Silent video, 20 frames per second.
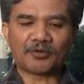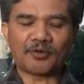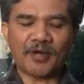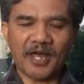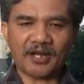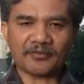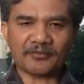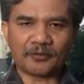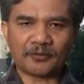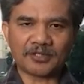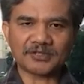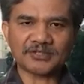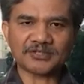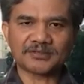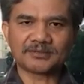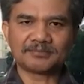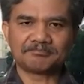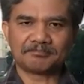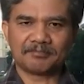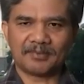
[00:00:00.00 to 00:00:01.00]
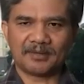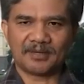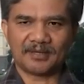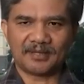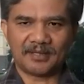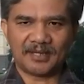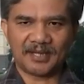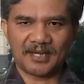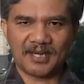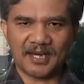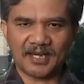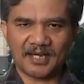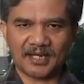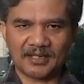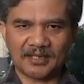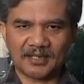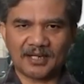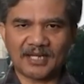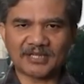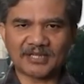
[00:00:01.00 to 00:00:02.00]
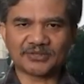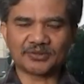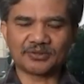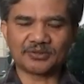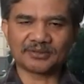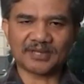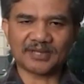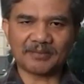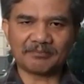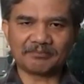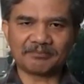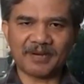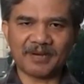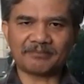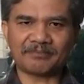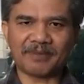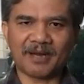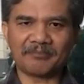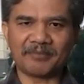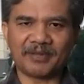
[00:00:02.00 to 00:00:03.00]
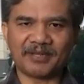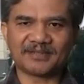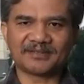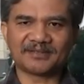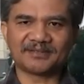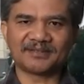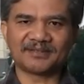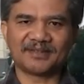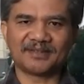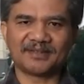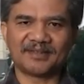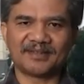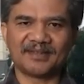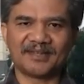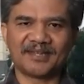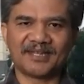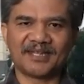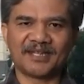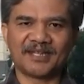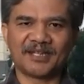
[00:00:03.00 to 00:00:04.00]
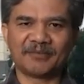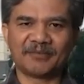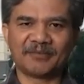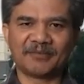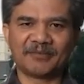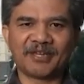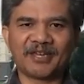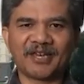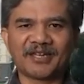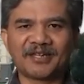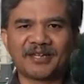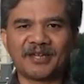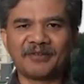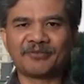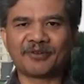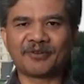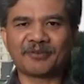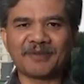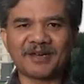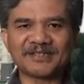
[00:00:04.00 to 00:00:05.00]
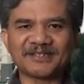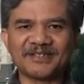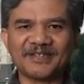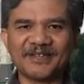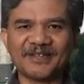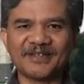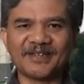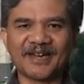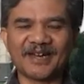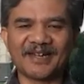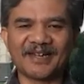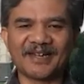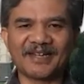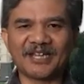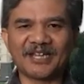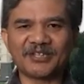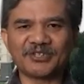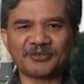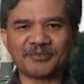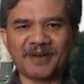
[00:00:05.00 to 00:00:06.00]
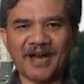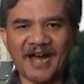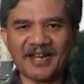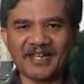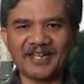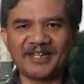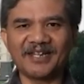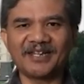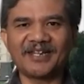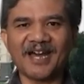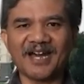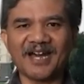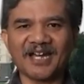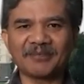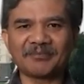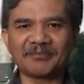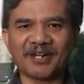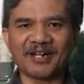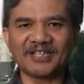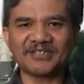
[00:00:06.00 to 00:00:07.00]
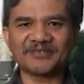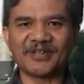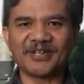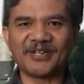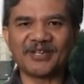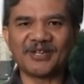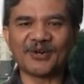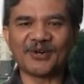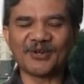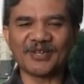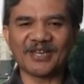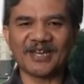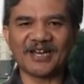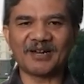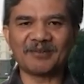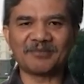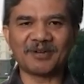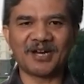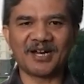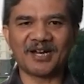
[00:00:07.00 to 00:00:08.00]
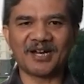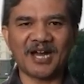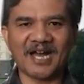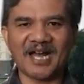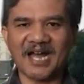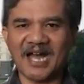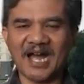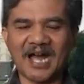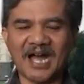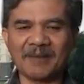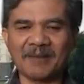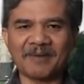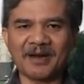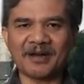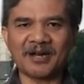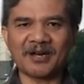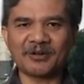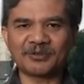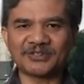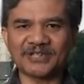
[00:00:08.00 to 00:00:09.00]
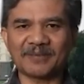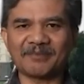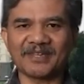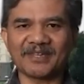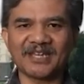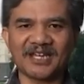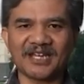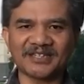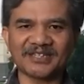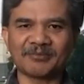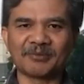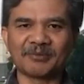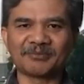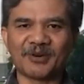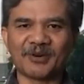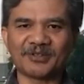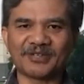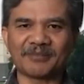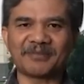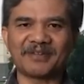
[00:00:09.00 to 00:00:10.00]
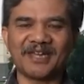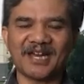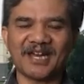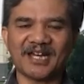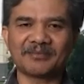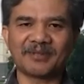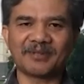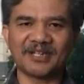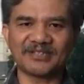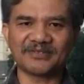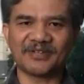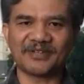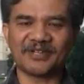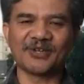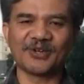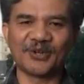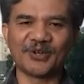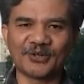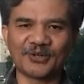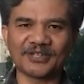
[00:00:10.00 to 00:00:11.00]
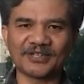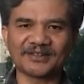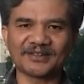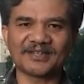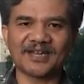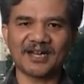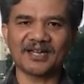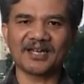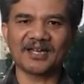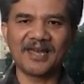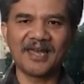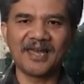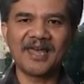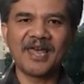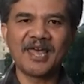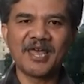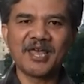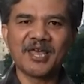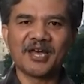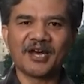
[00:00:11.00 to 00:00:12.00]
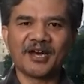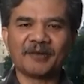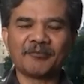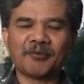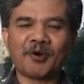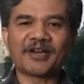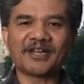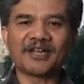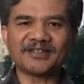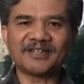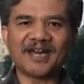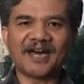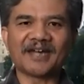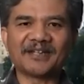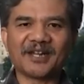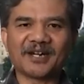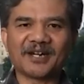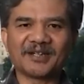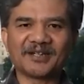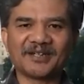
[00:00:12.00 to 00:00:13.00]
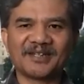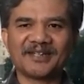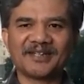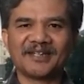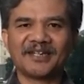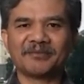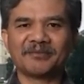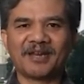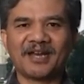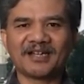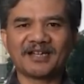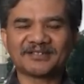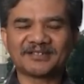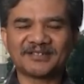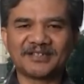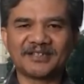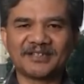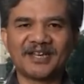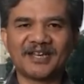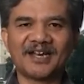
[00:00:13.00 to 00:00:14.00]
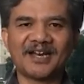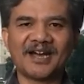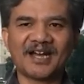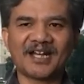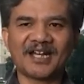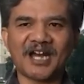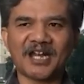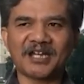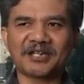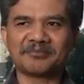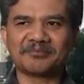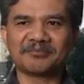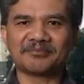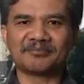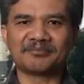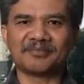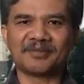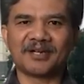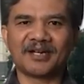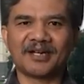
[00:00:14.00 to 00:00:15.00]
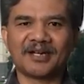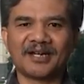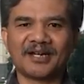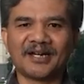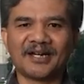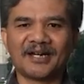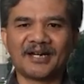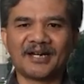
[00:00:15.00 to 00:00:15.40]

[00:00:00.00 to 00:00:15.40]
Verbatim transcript: Air Force dia akan langsung tanpa pamit demikian informasinya cuma hari ini dia akan merilis videonya uh, apa ucapannya kita belum tahu tapi dia akan merilis video tentang uh, bahwa dia tidak hadir dia bilang dia akan uh,